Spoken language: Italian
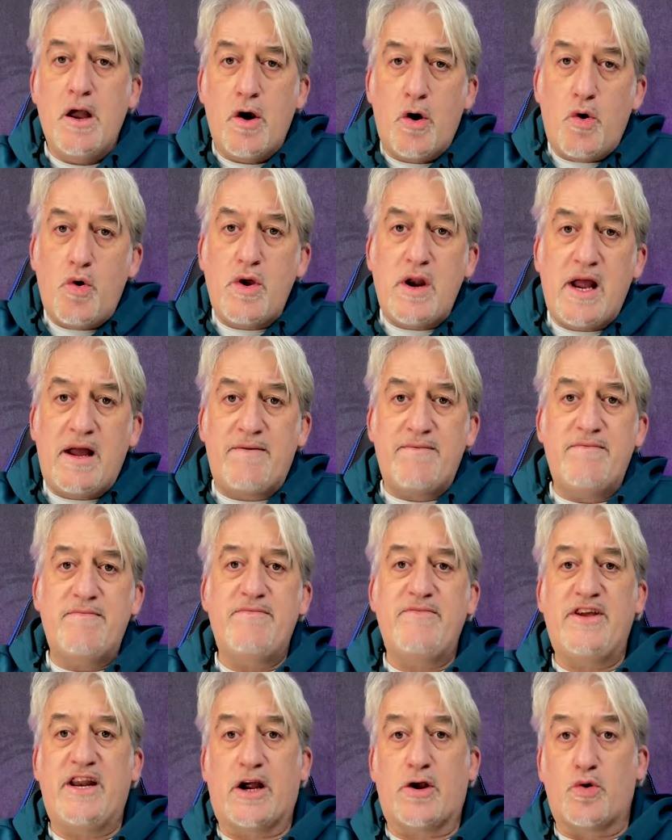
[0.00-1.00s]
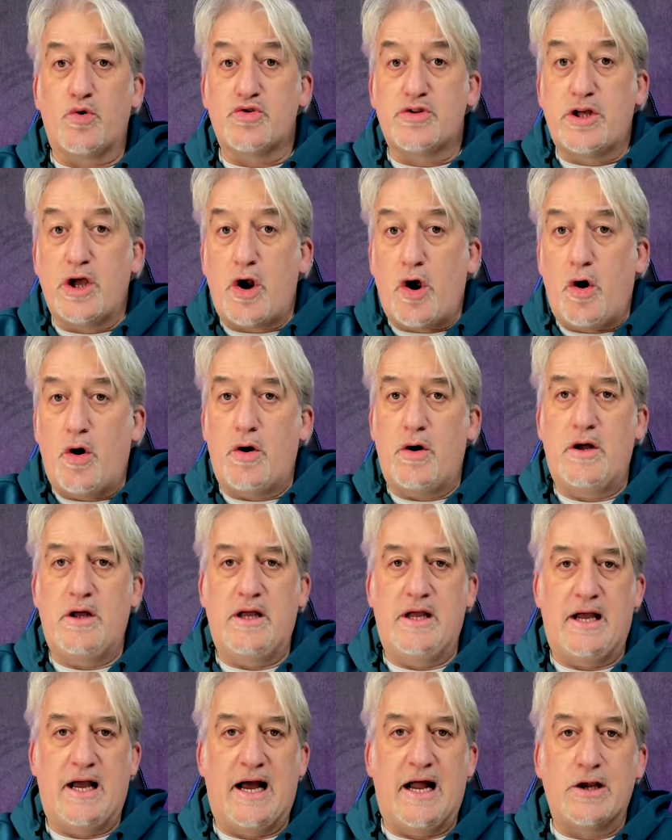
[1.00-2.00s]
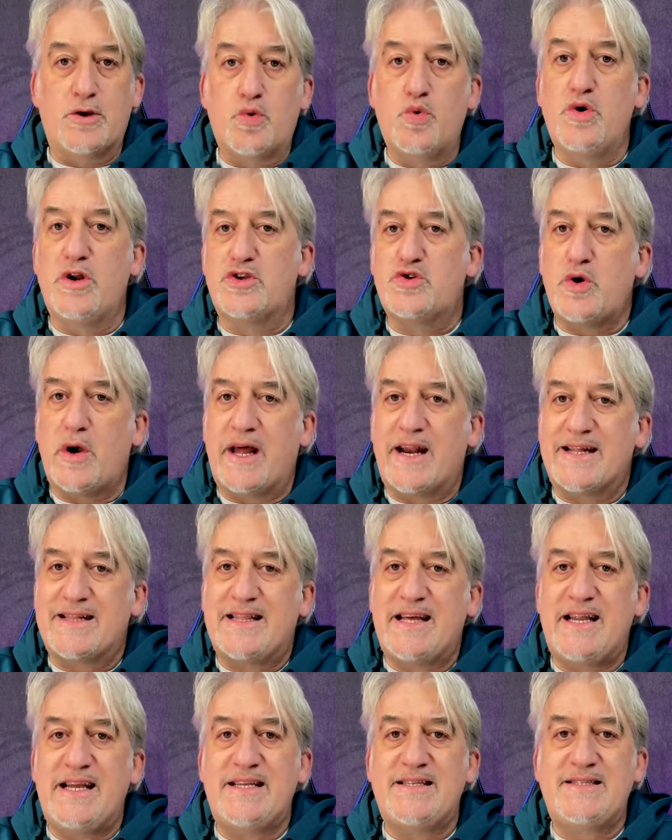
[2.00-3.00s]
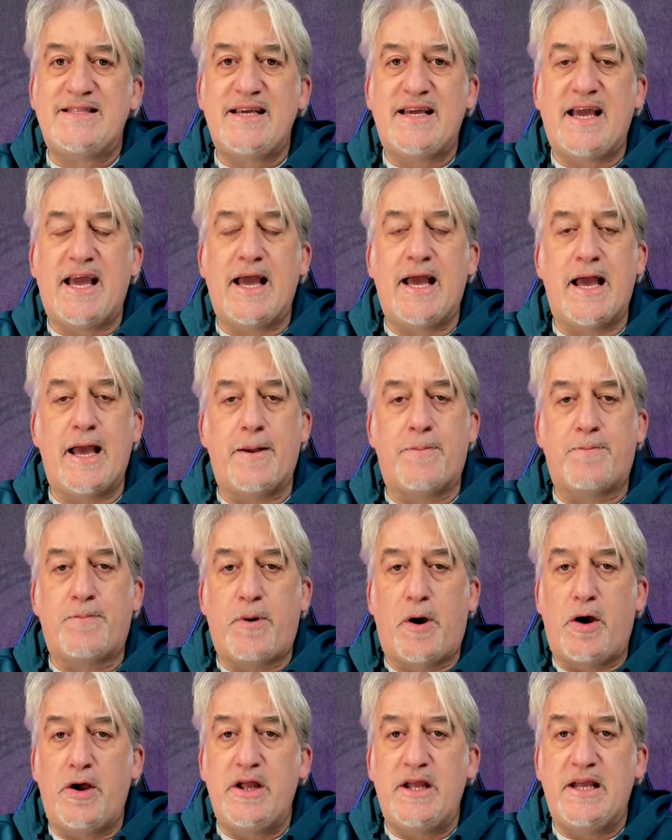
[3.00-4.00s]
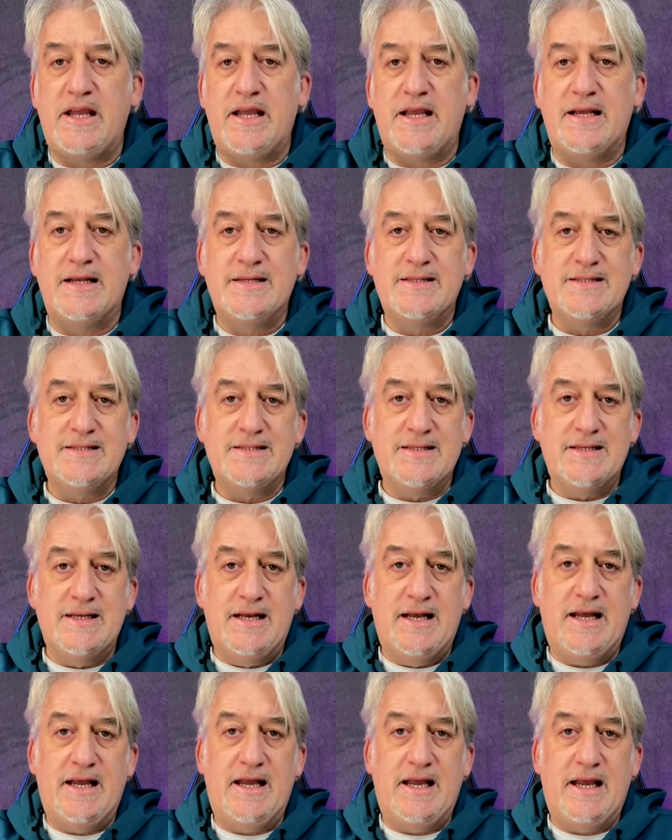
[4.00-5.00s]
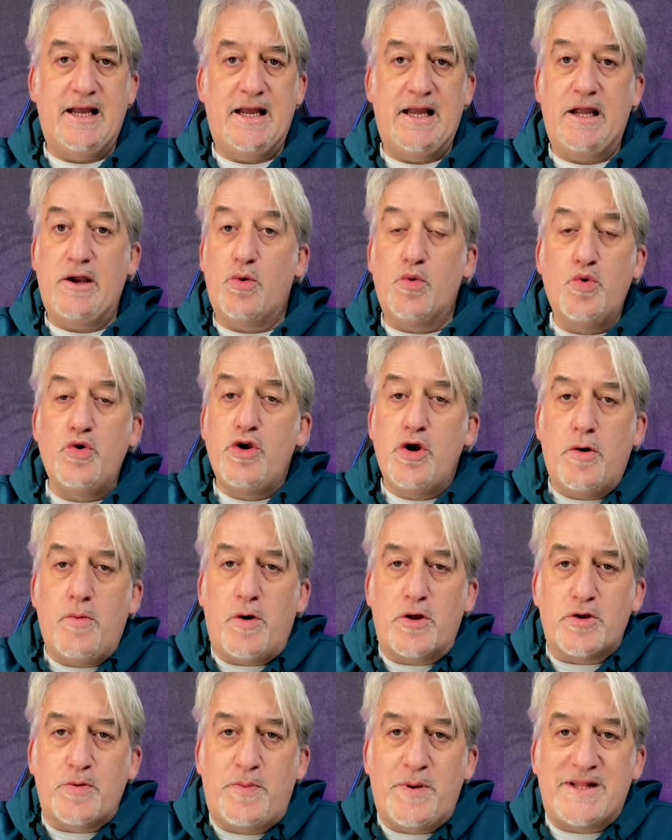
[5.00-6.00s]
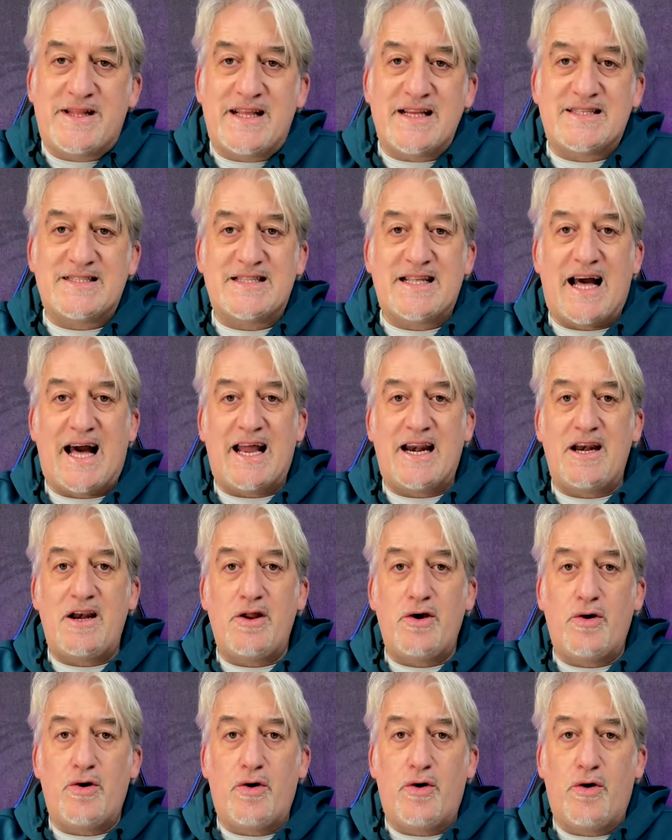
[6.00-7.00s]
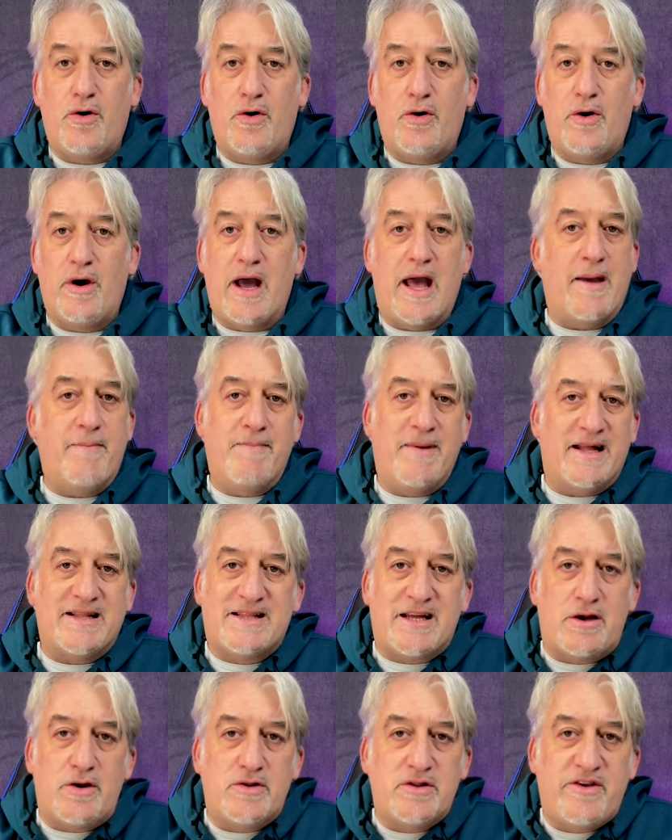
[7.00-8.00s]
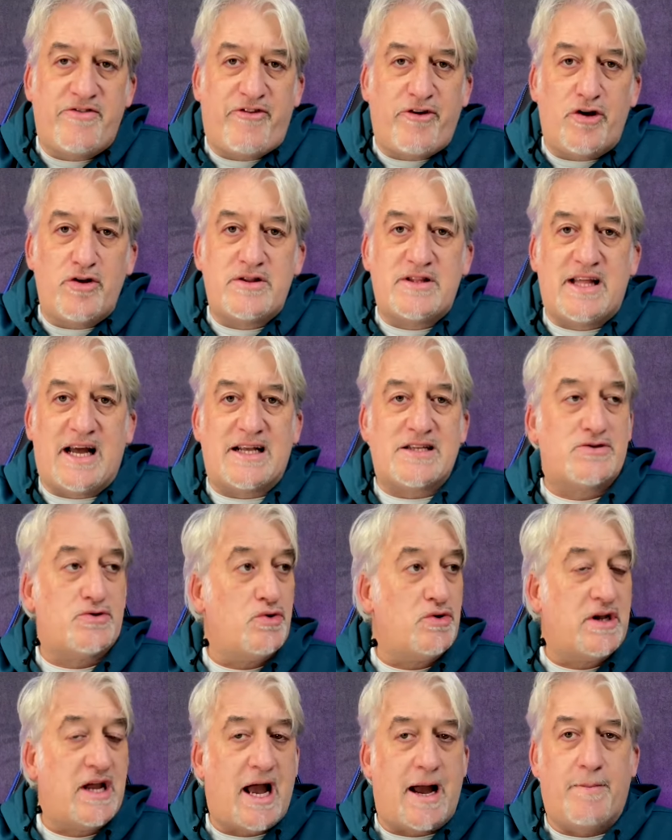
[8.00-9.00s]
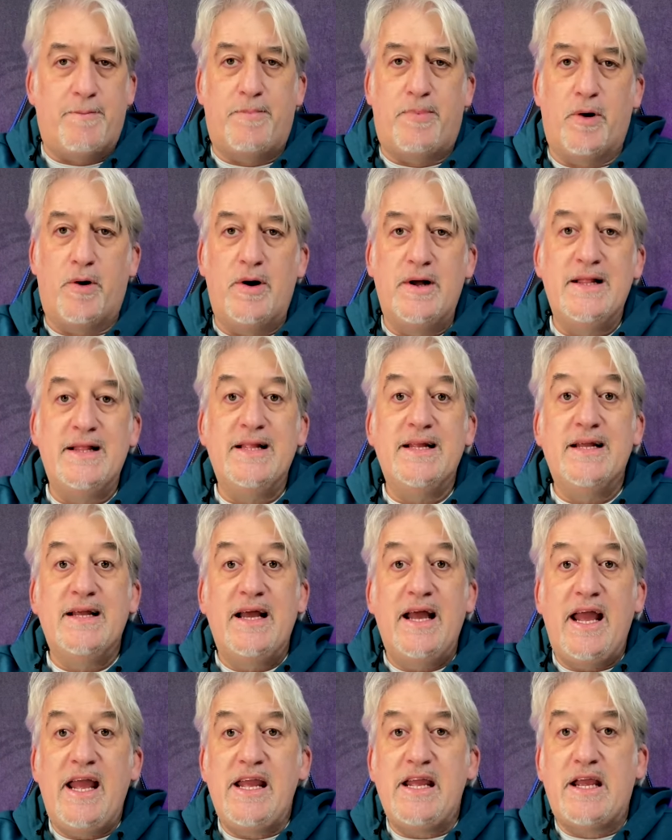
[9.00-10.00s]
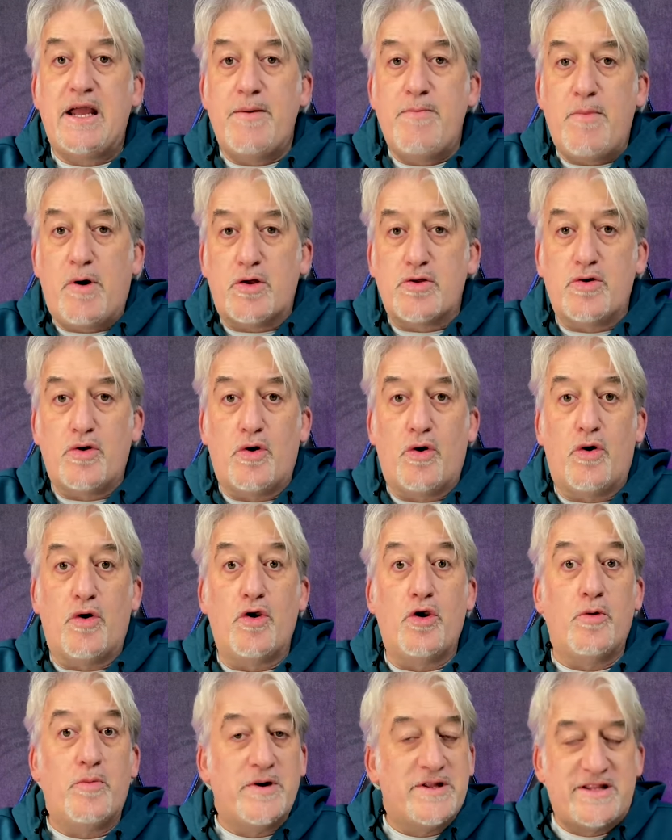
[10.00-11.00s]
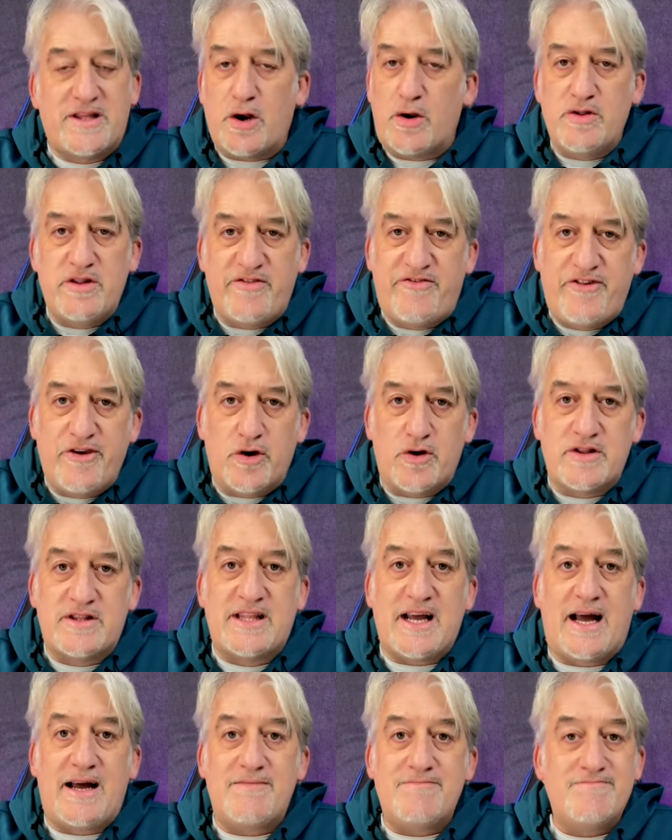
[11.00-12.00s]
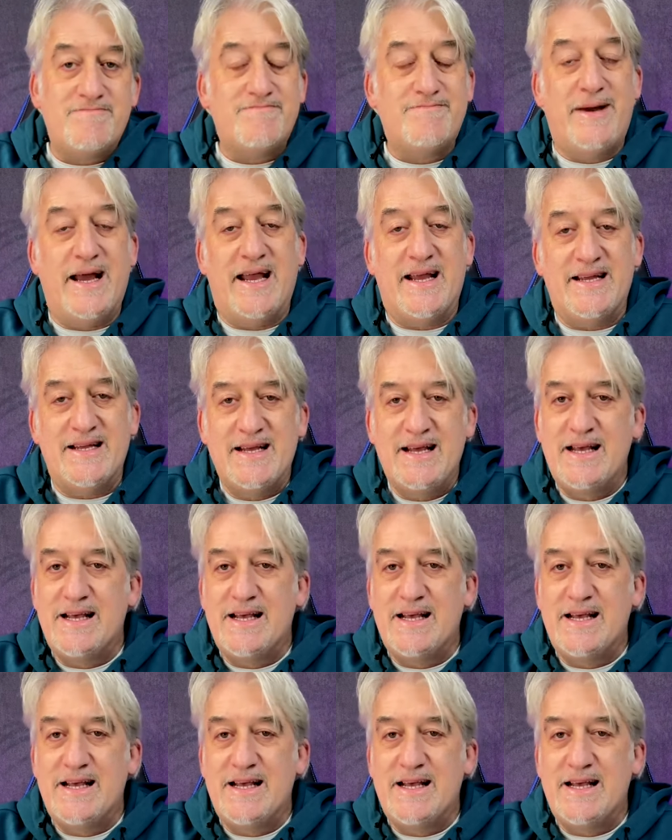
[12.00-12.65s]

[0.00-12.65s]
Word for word: Ora vi racconterò eh, alcune sue caratteristiche e poi eh, unico modo per testarlo è metterlo in difficoltà sul campo e in che modo lo metterò in difficoltà Beh,